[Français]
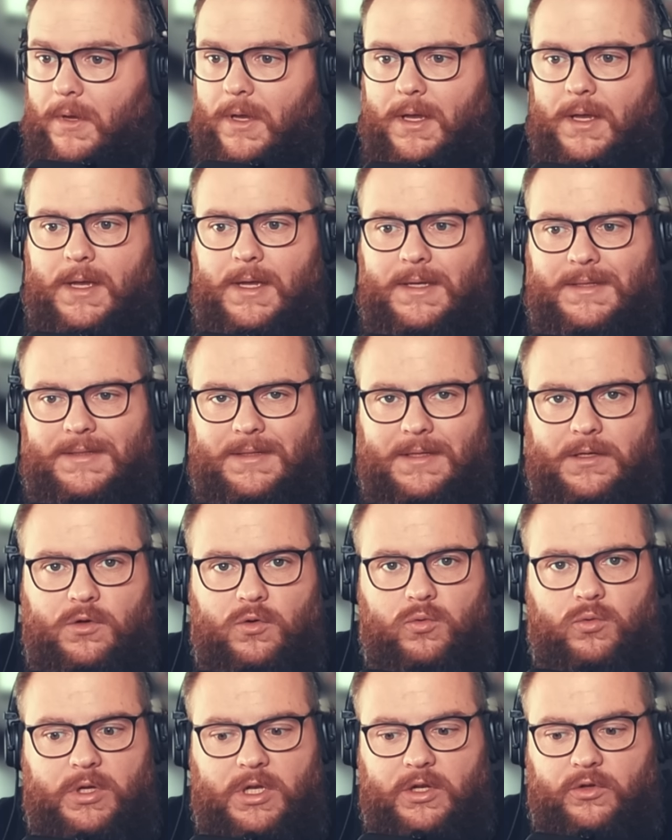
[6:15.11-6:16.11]

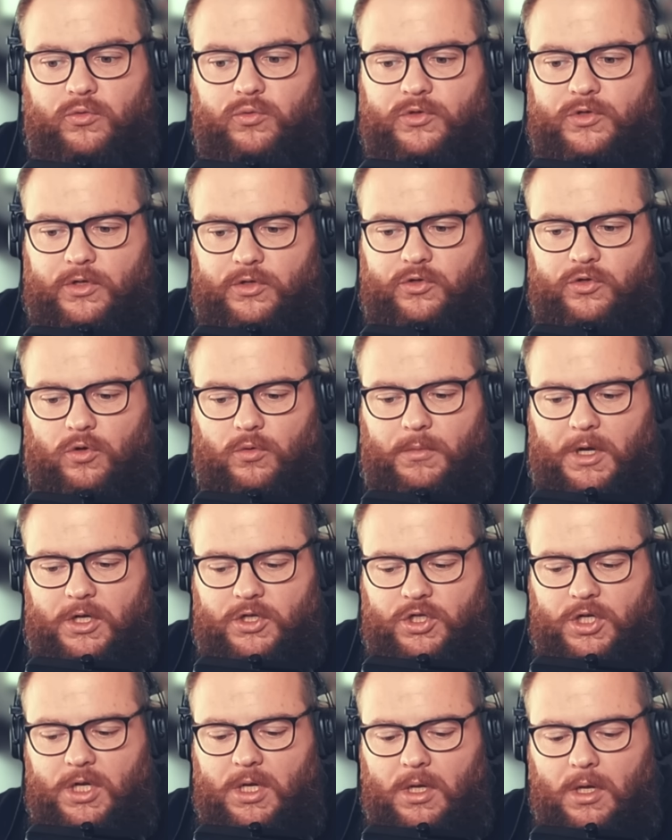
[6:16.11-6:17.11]
essayons, il est tout seul sur le
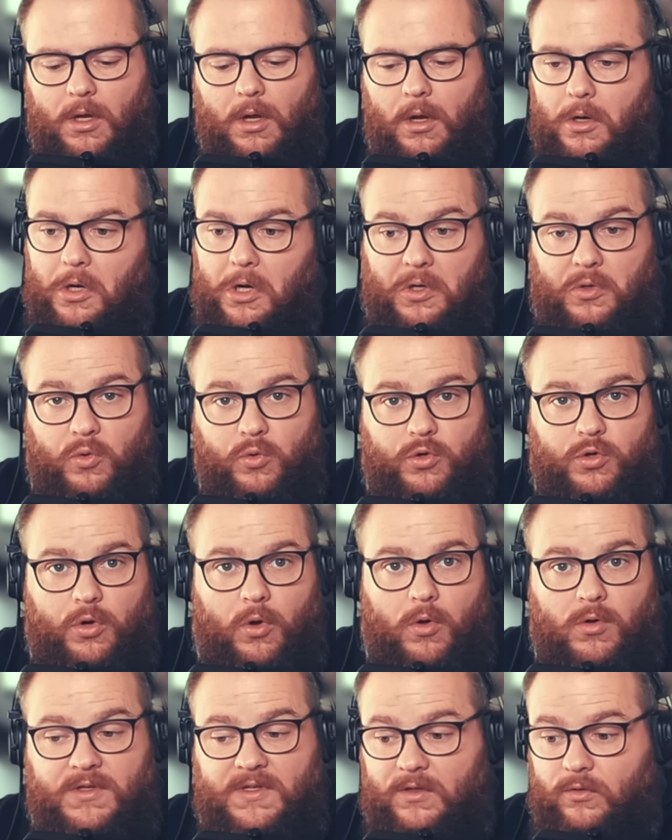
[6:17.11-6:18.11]
marché, la
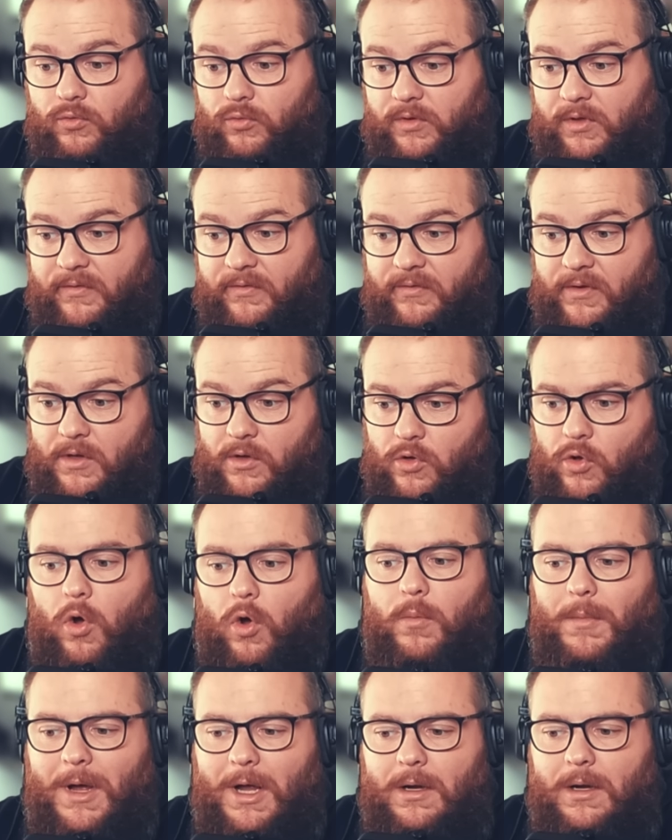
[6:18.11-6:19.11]
concurrence est tout à fait
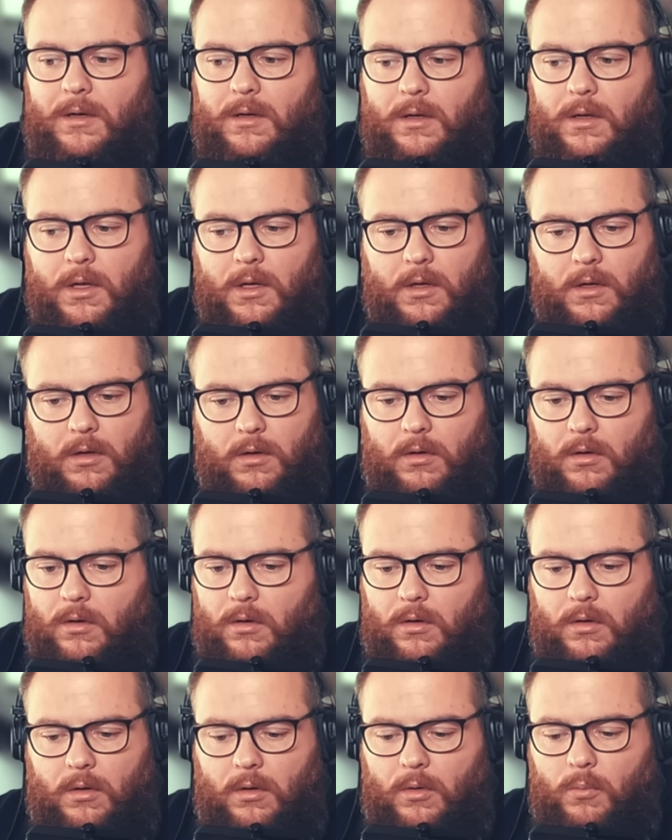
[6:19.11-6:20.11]
normale.
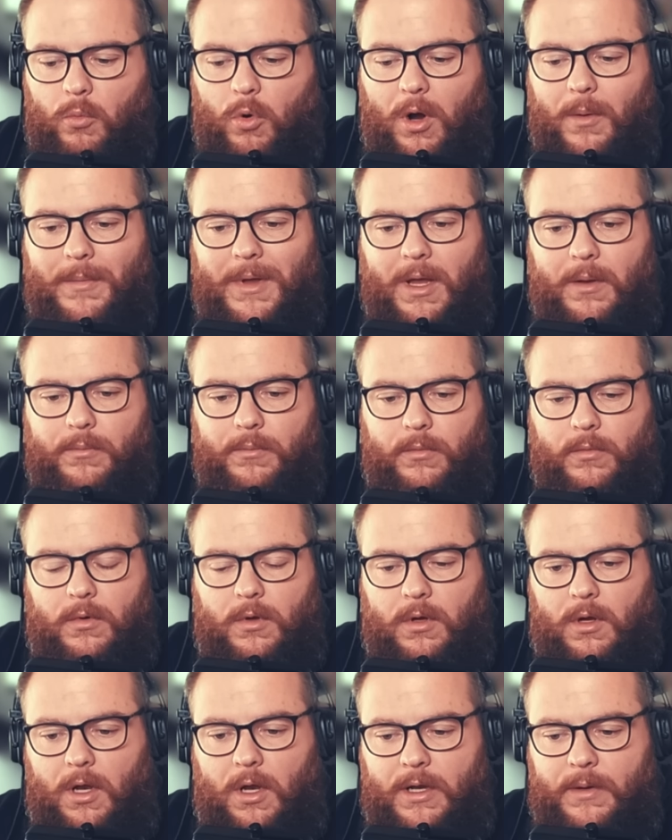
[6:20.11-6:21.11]
Euh, moi-même,
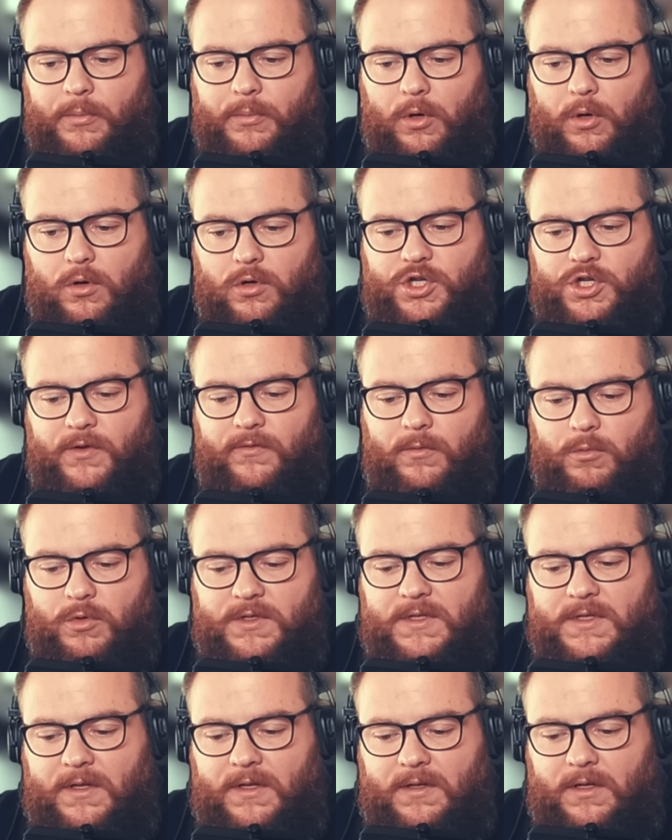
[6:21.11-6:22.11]
à l'époque, quand j'avais mon
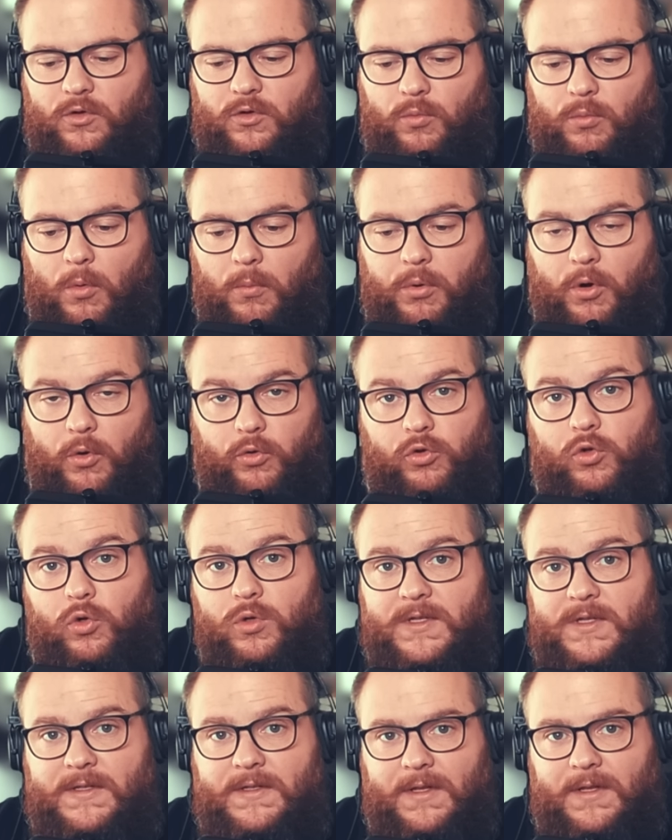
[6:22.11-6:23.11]
site internet de bon plan,
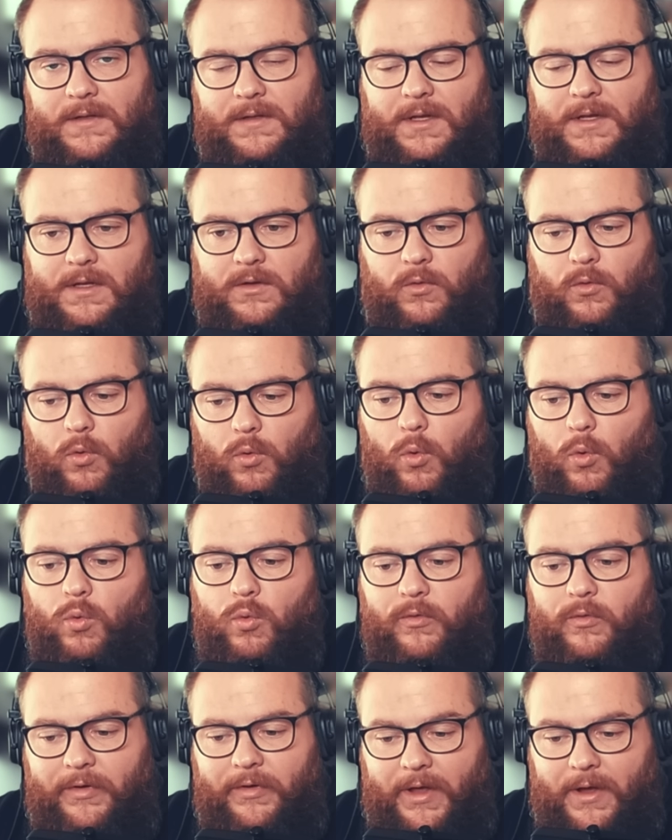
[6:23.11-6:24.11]
d'autres sites internet ont
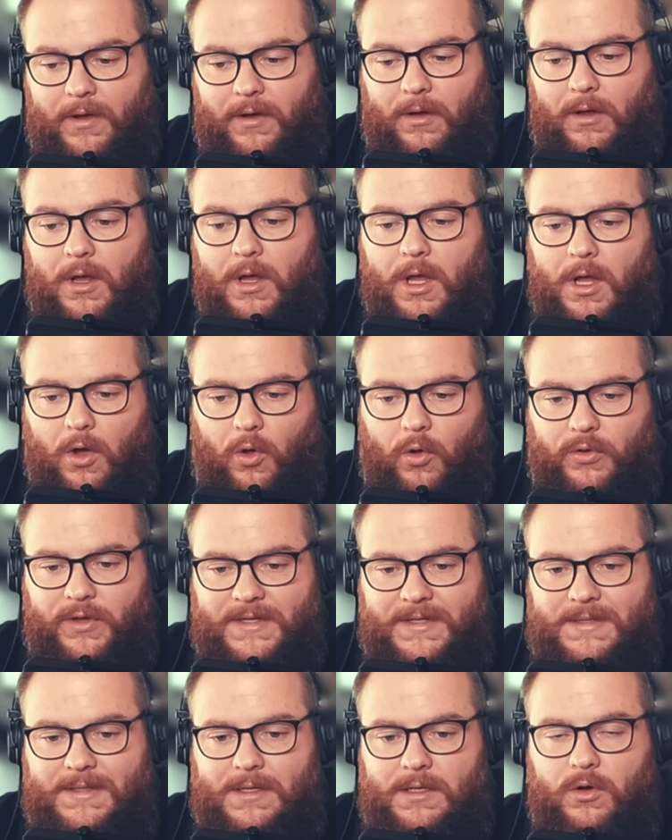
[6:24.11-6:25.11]
ouvert en
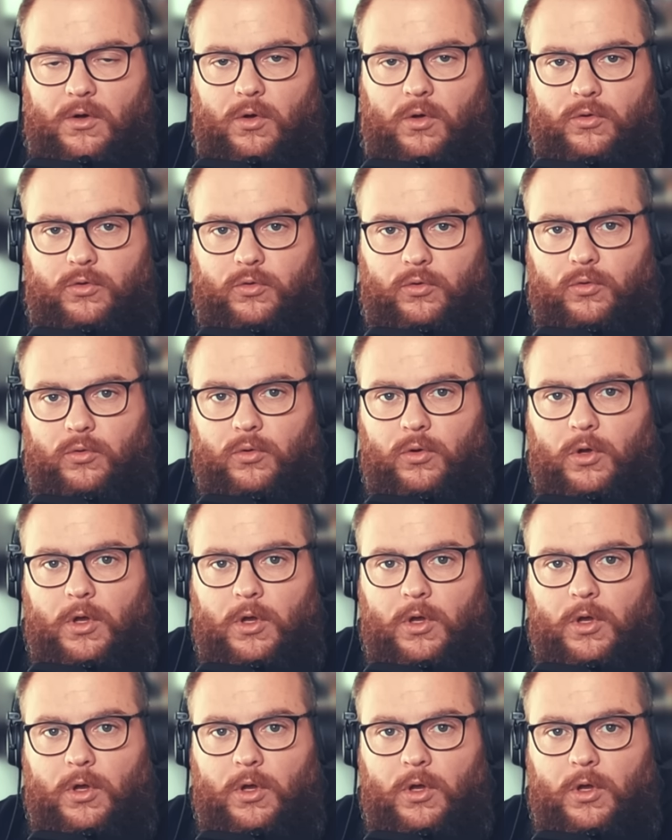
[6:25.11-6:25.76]
essayant de,